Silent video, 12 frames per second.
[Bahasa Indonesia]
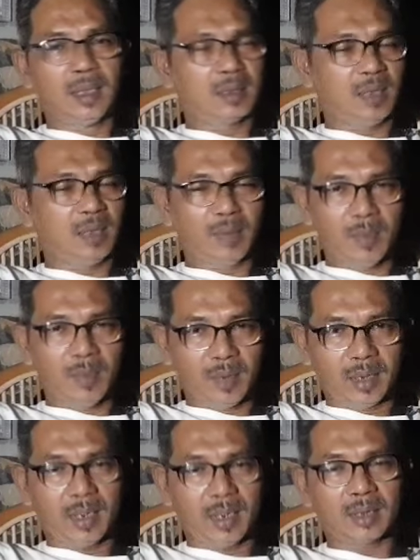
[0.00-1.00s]
Siapa
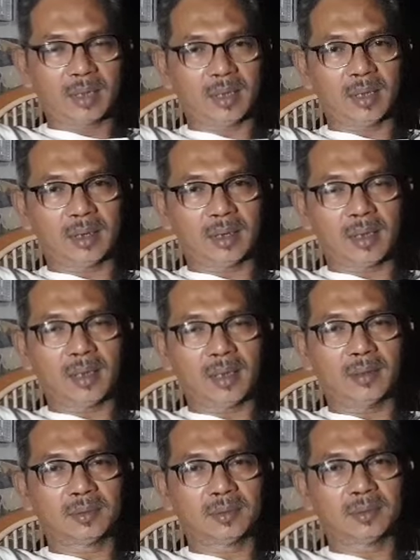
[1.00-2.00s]
mereka? Saya kira
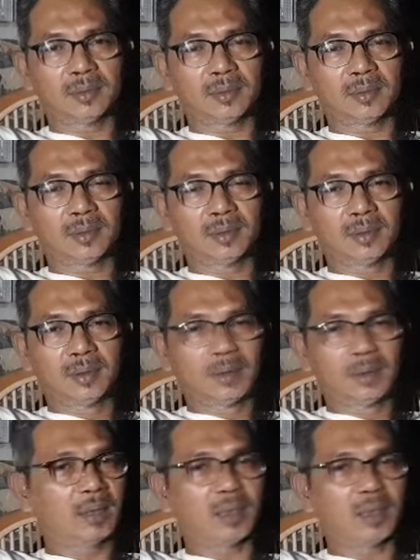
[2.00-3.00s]

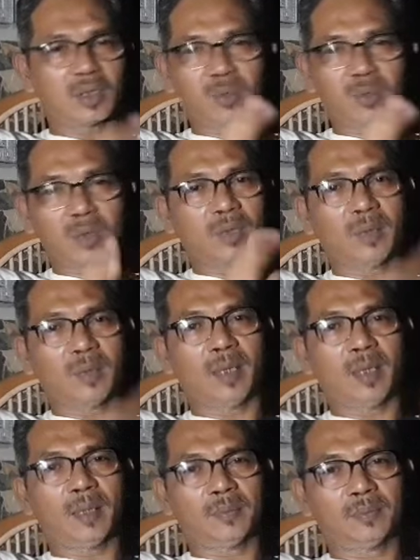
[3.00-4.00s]
kita semua sudah
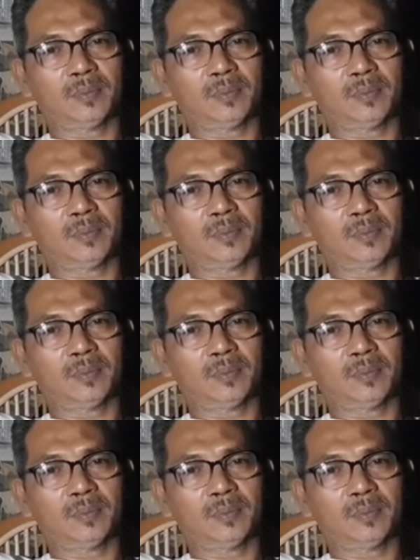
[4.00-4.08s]
paham.